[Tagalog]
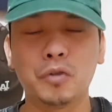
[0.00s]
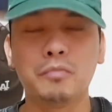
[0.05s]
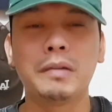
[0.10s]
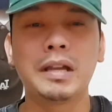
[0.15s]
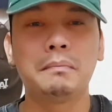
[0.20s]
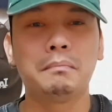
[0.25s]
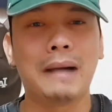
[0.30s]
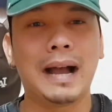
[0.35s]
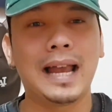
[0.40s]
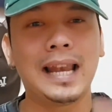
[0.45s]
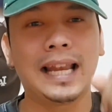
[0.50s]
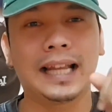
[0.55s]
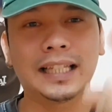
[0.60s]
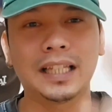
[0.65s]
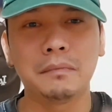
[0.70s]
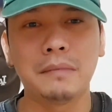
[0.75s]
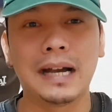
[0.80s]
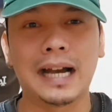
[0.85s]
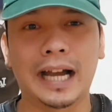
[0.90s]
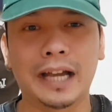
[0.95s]
Kung may
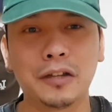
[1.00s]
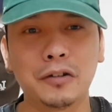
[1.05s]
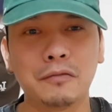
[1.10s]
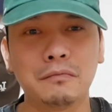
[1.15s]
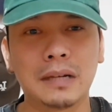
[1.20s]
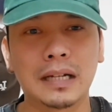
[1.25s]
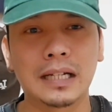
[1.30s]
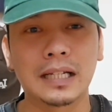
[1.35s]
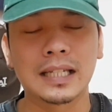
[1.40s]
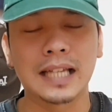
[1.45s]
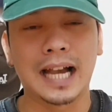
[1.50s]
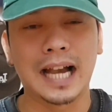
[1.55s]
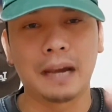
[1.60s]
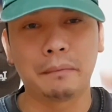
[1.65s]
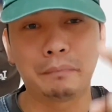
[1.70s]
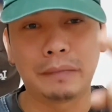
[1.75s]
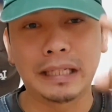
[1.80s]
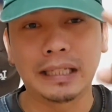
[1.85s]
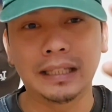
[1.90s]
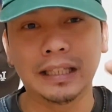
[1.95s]
balak naman kayong
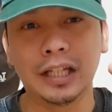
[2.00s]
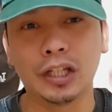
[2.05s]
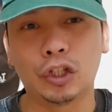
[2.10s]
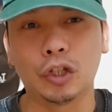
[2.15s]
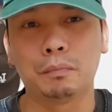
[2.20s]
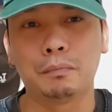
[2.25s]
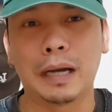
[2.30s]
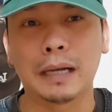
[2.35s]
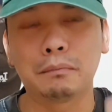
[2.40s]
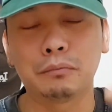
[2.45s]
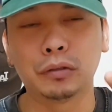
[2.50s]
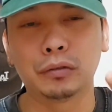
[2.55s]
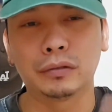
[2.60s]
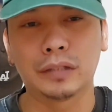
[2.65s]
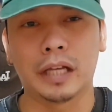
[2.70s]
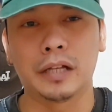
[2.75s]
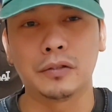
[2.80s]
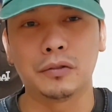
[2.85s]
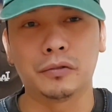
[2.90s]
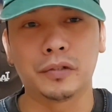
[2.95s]
mag-shopping dito
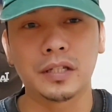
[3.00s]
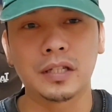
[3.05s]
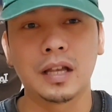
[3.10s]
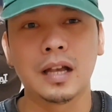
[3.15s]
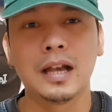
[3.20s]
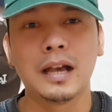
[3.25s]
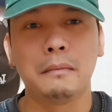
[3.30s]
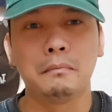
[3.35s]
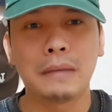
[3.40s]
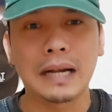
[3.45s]
pagpunta nyo is